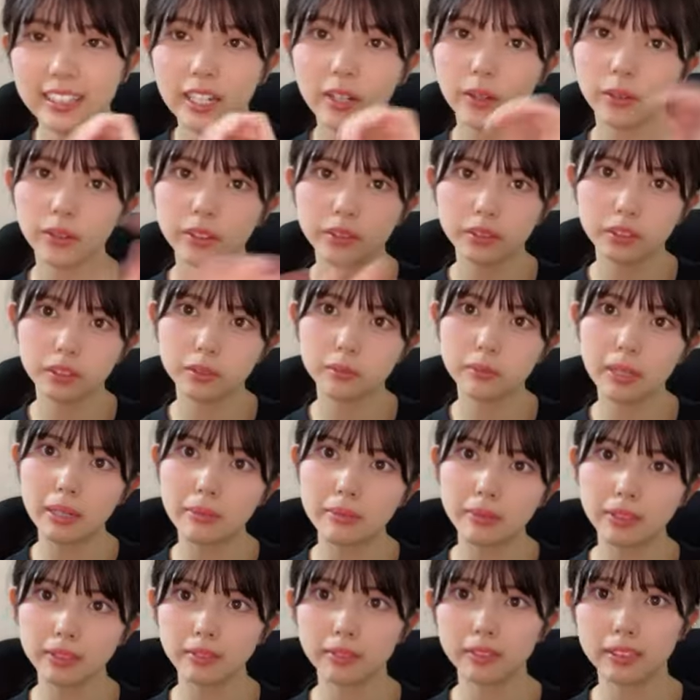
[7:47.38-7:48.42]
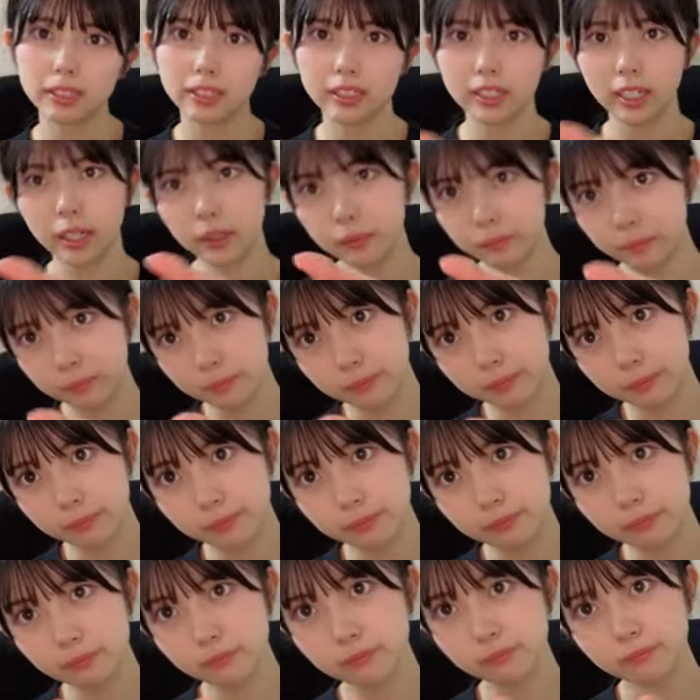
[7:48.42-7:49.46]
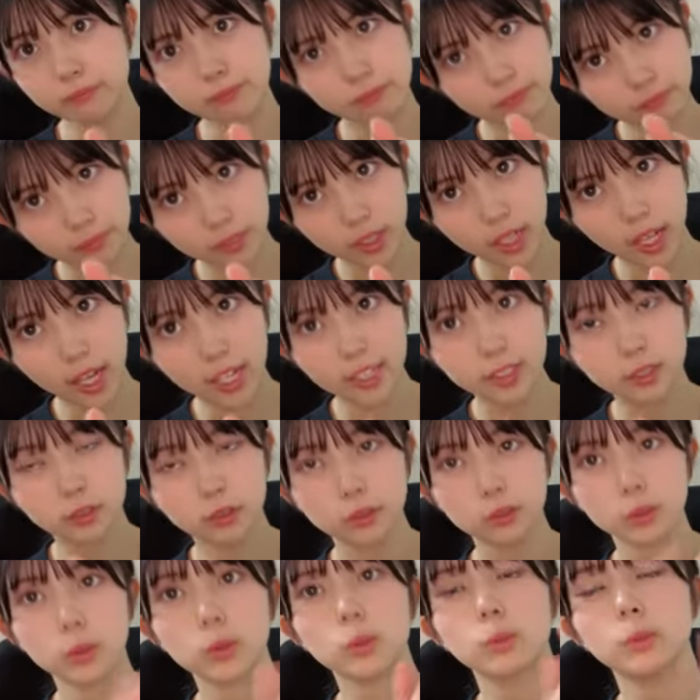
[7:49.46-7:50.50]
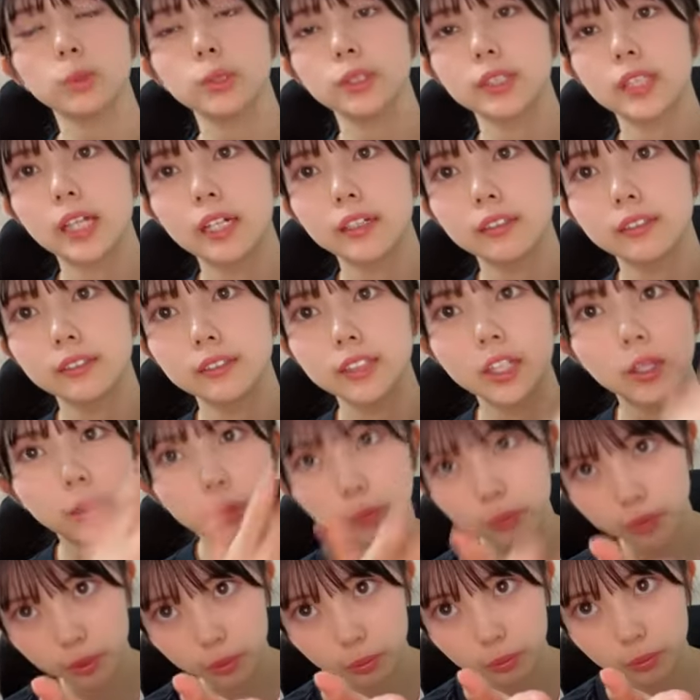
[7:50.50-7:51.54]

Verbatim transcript: 手料理振る舞います私が愛情のこもった手料理を